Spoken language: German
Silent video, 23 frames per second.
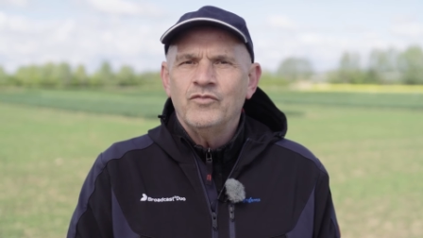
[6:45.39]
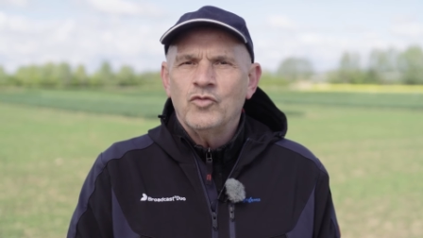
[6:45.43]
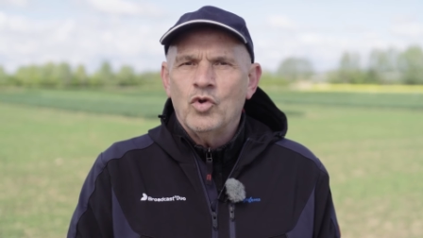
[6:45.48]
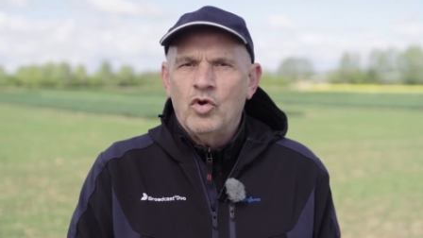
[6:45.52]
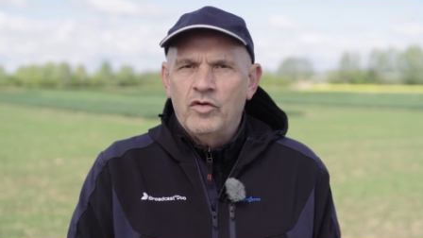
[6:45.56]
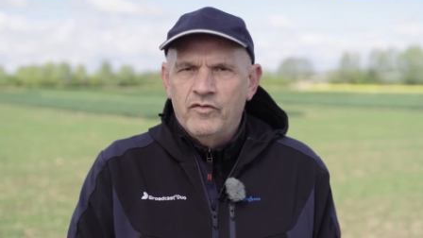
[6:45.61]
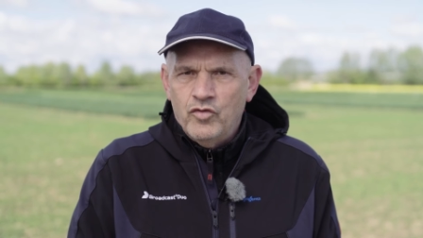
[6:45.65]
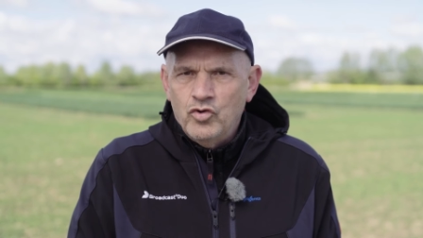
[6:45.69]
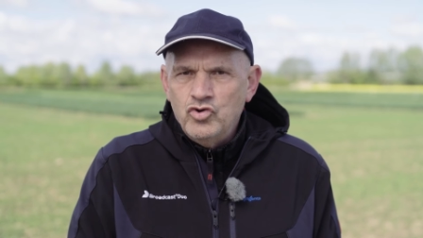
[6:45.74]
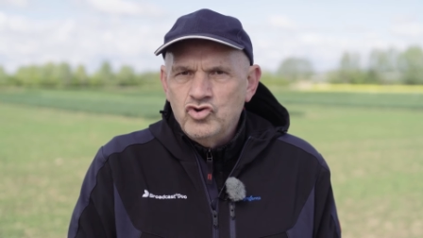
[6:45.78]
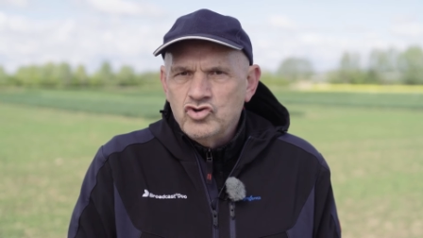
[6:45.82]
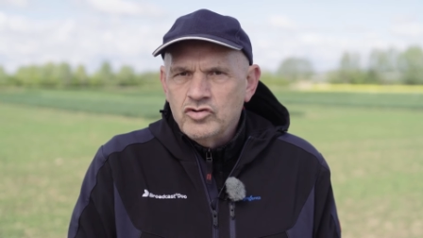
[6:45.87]

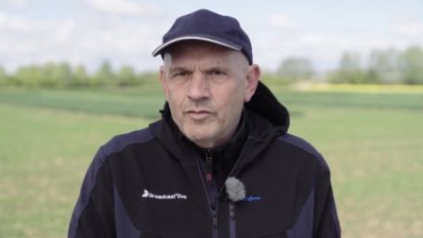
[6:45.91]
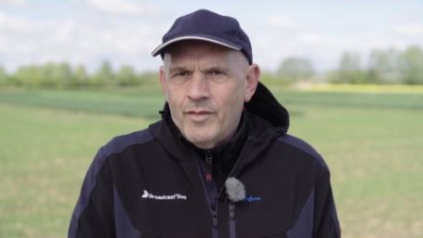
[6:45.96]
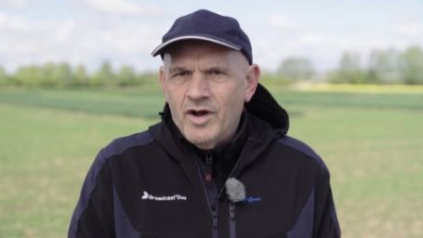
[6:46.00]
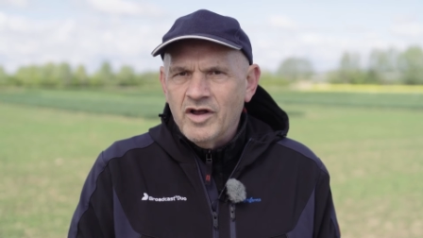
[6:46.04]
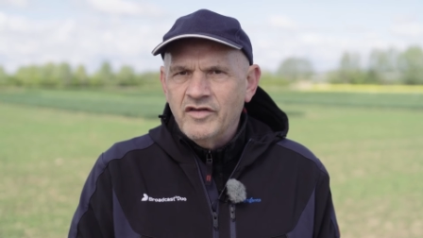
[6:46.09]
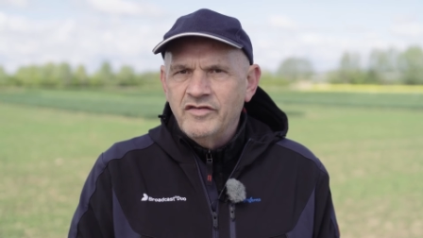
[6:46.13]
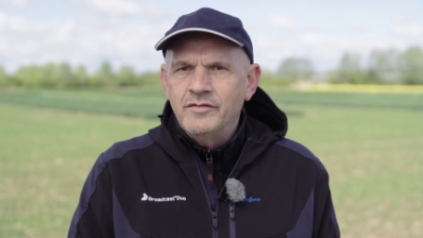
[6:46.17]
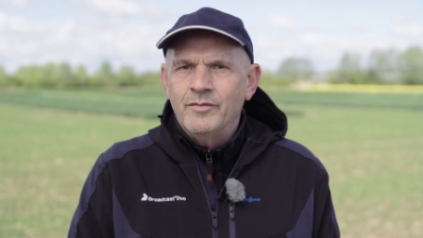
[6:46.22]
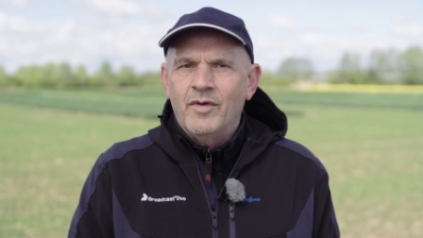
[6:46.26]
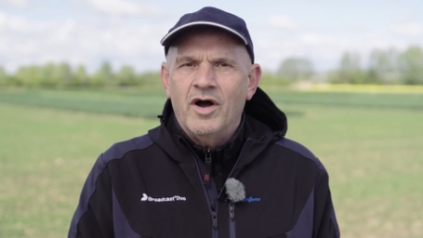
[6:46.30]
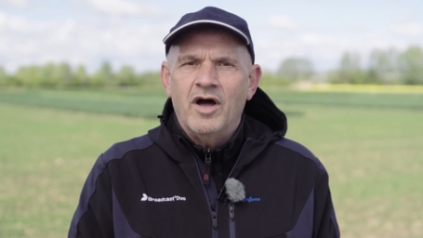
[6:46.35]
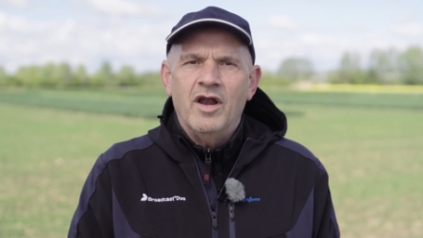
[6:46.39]
und wünsche
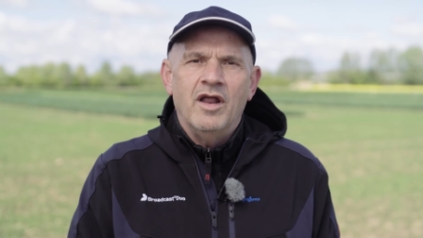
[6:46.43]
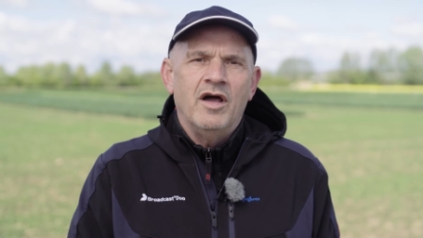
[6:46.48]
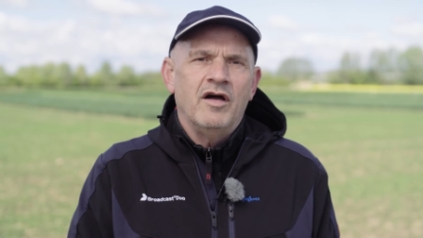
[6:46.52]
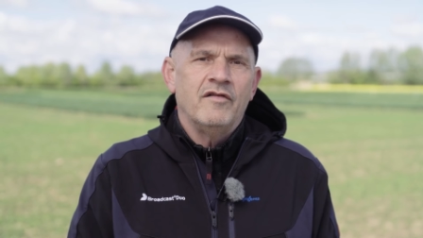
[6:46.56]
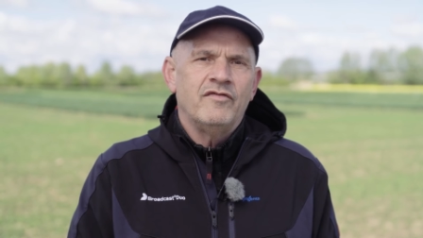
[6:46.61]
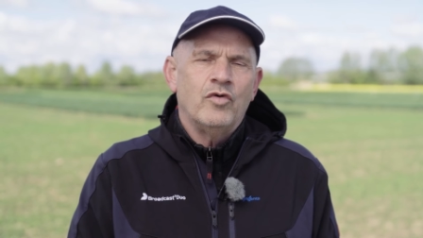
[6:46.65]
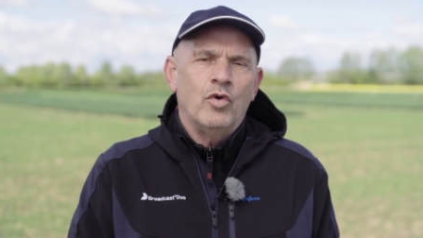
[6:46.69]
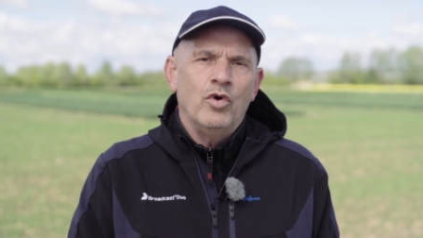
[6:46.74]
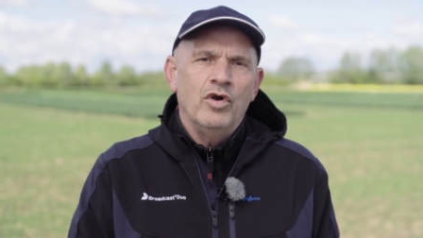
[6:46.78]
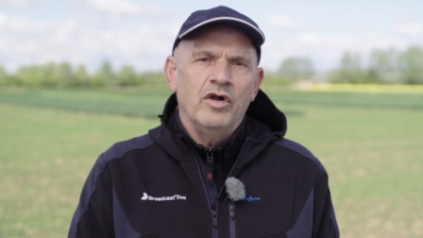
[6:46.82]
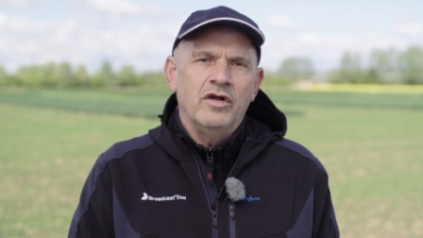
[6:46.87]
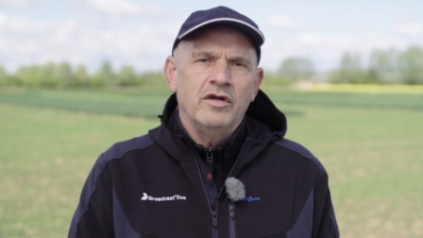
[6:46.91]
maximale
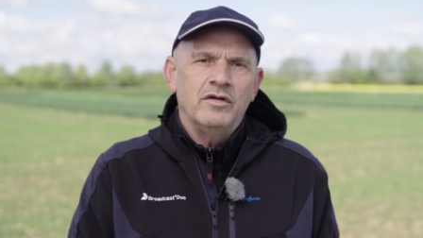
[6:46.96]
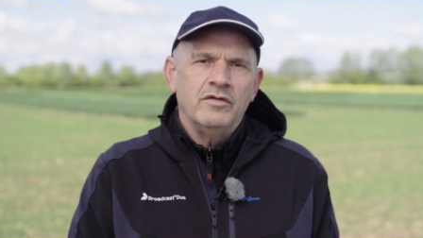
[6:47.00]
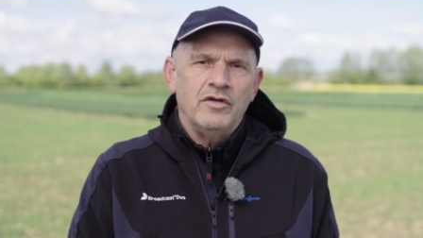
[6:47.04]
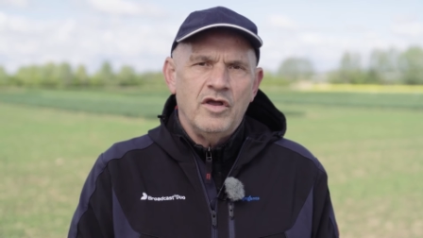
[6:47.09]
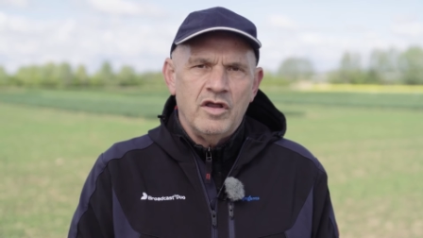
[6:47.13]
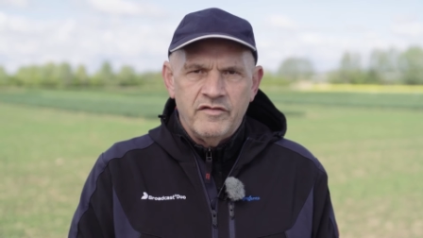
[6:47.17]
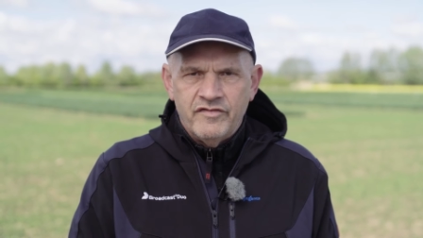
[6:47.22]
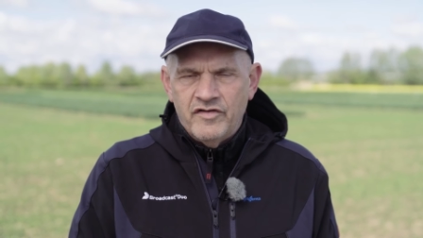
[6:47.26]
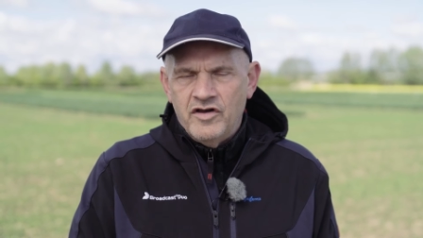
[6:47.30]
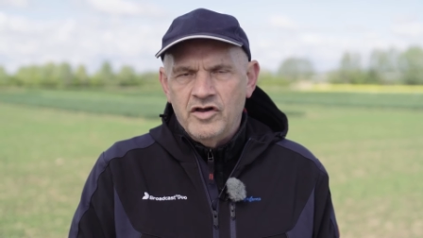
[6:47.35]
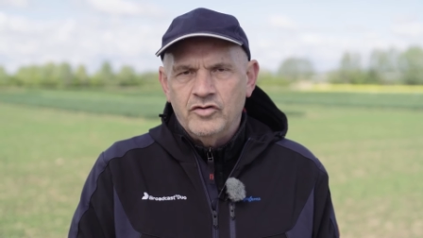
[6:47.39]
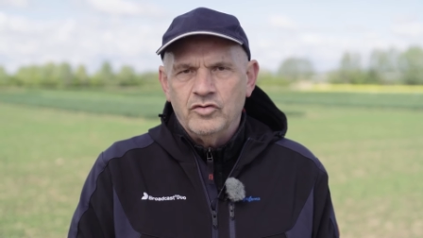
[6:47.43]
Erfolge
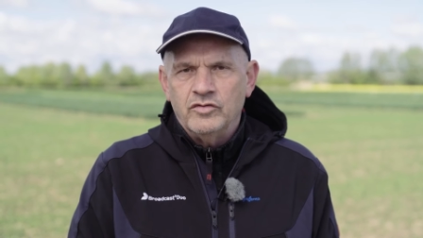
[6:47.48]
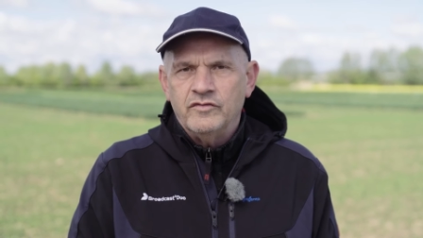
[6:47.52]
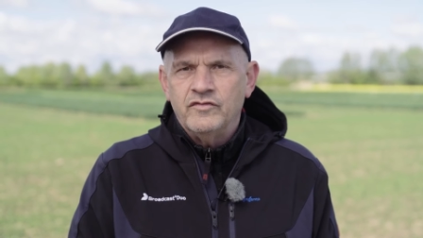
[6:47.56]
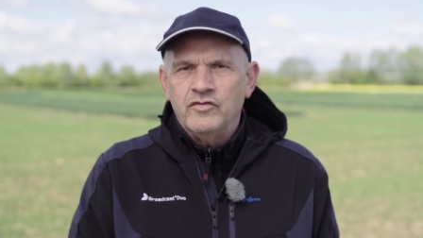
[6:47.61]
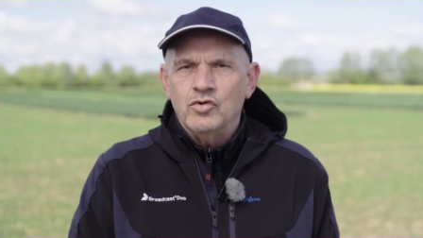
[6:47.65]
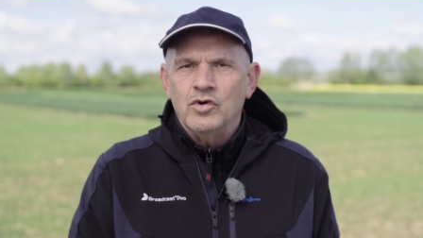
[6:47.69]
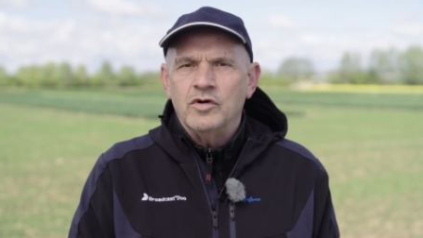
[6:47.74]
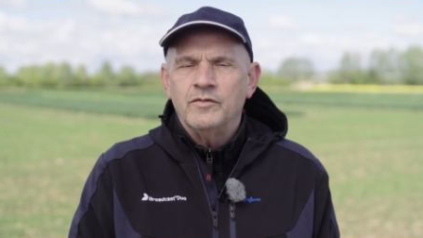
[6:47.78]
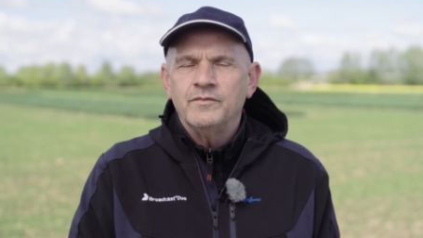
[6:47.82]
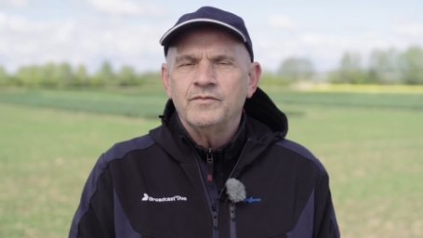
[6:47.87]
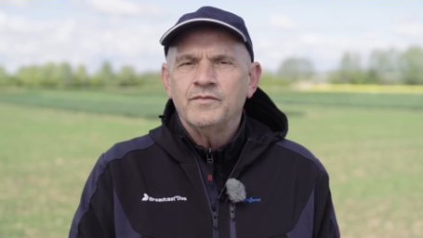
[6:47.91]
in Feld und Flur.